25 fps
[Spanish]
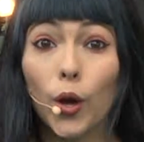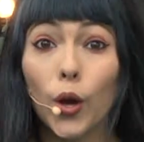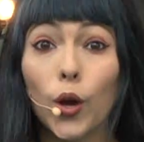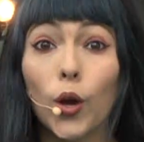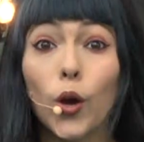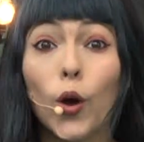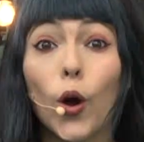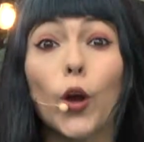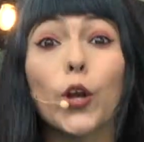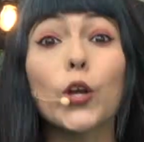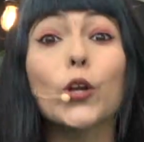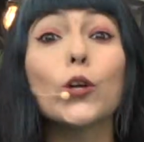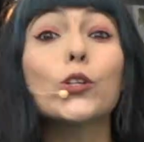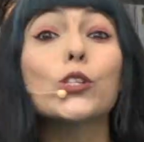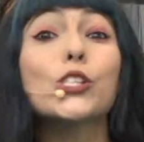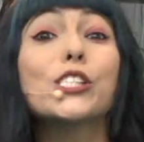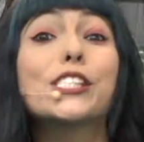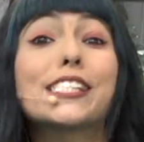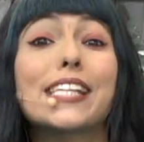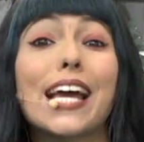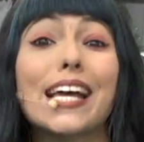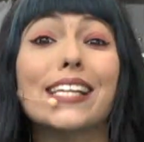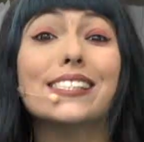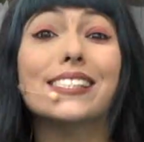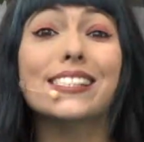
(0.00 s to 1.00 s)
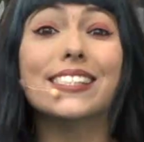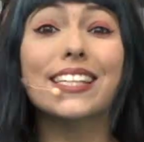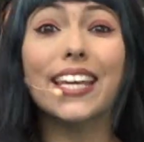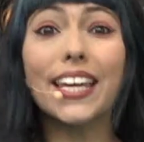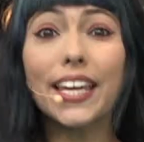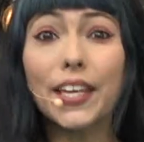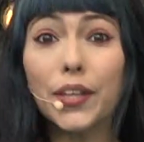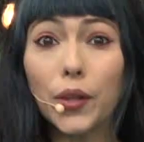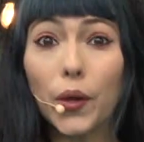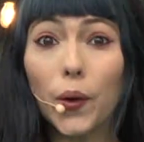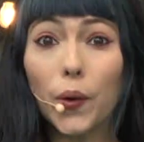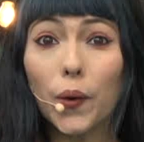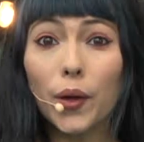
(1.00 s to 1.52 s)
con un
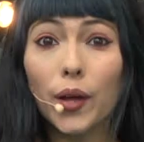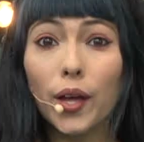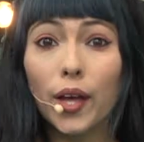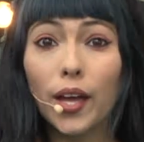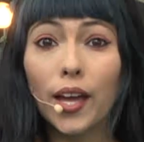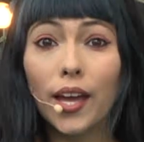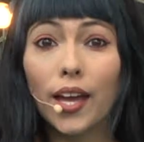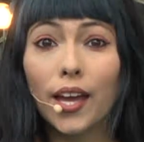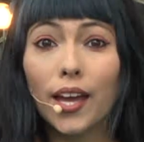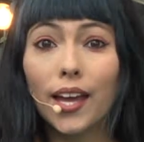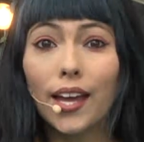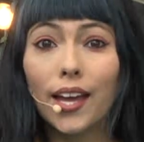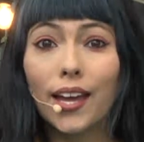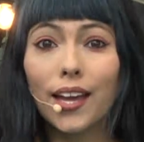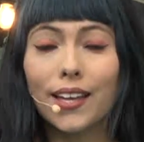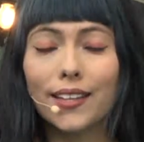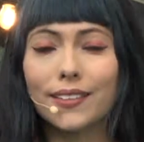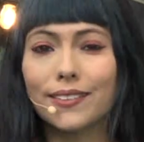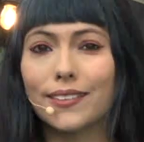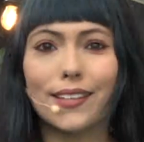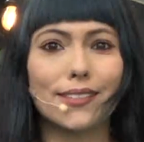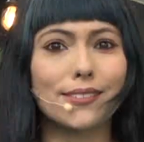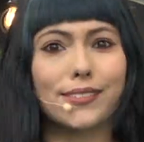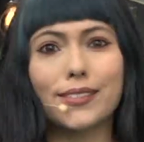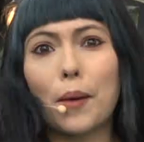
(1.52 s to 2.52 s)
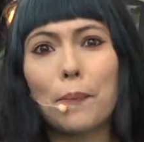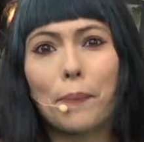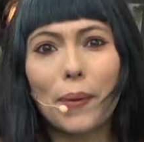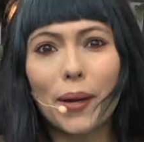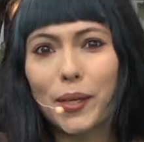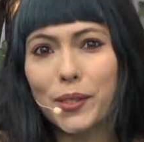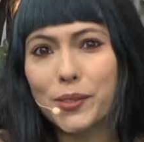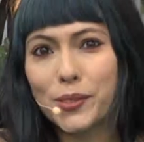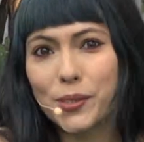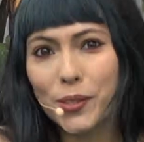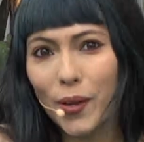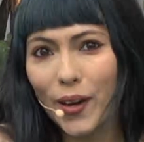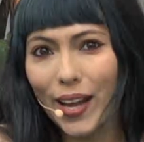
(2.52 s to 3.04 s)
chasquido,
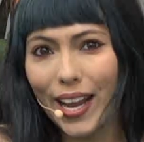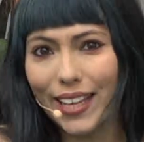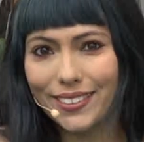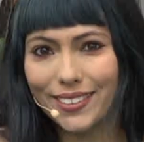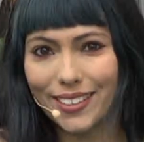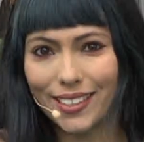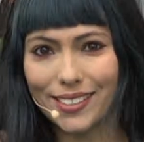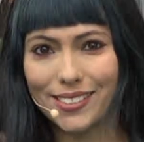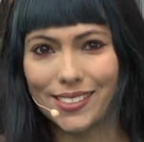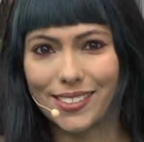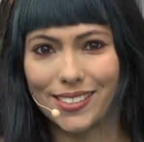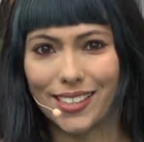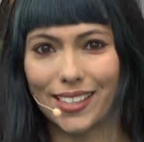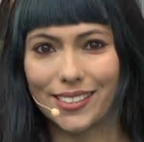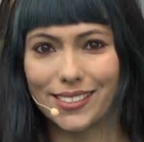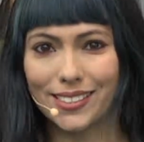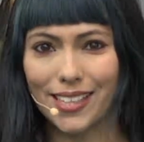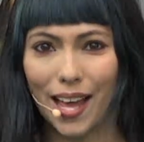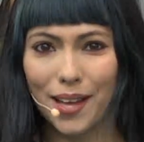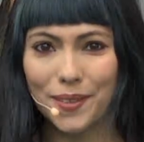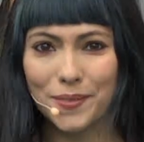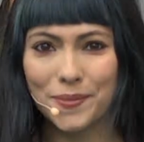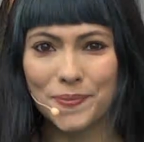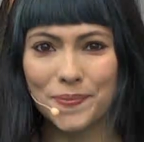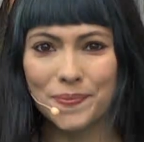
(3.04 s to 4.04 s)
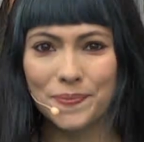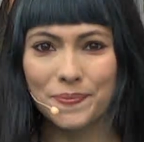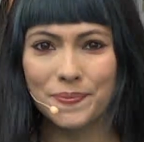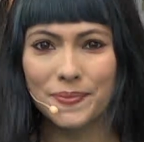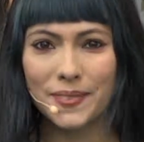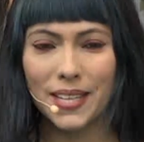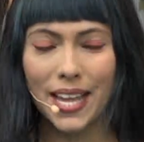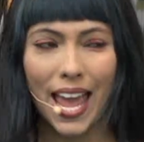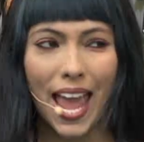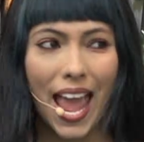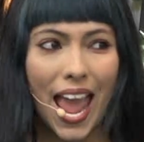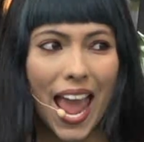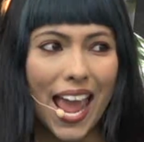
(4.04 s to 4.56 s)
desapareció la tristeza.
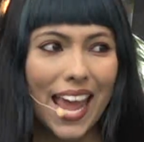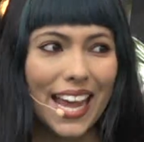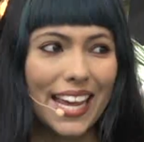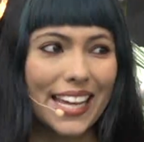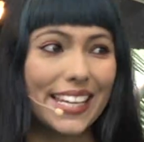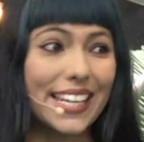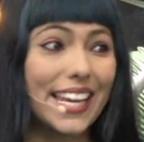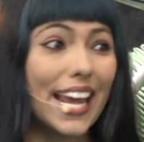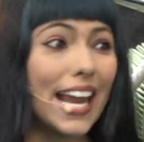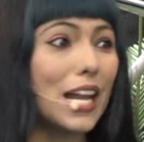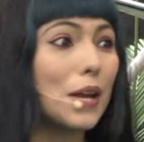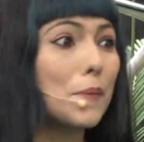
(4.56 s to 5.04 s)
Y el